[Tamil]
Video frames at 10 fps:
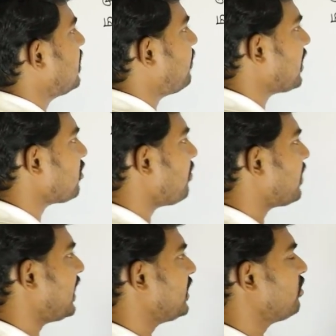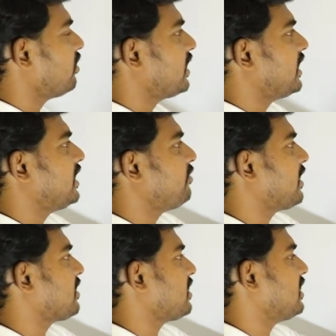இதில் பார்த்தோம் அப்படின்னா இன்னொரு
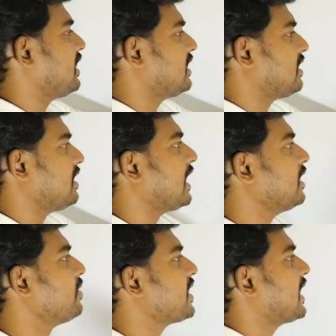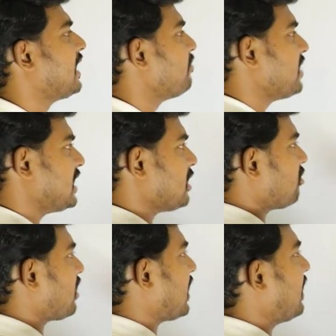டிஃப்ரென்ஸ் இதில் இந்த அது கண்டுபிடிக்கல மீதி
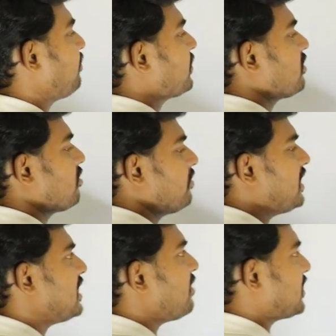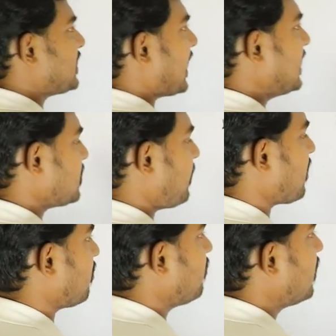சொல்கிறாங்களே ஸோ மீதியை ஃபஸ்ட்டு கழித்து
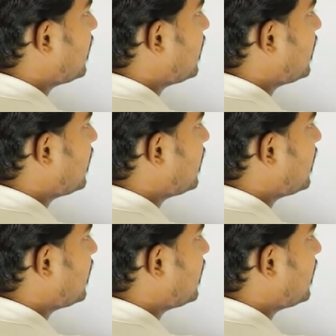பார்க்கணும்